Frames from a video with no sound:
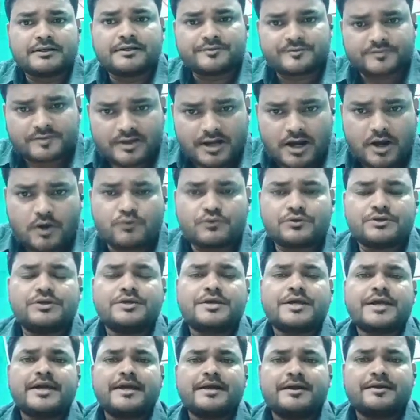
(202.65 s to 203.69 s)
इस गांव
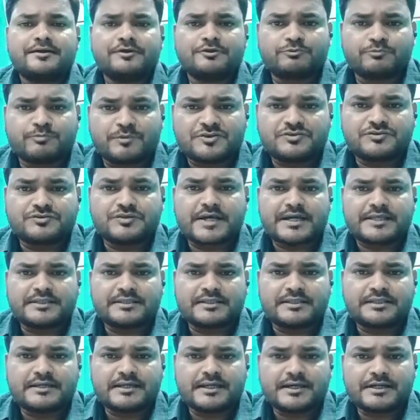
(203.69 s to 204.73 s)
की है इस पंचायत
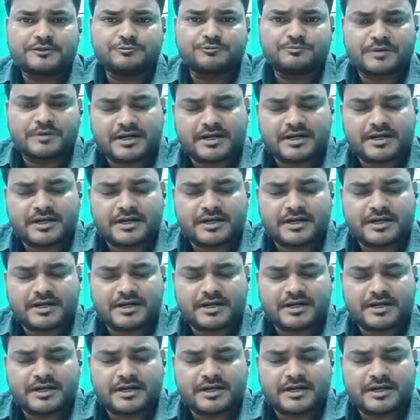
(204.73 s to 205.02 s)
की है इस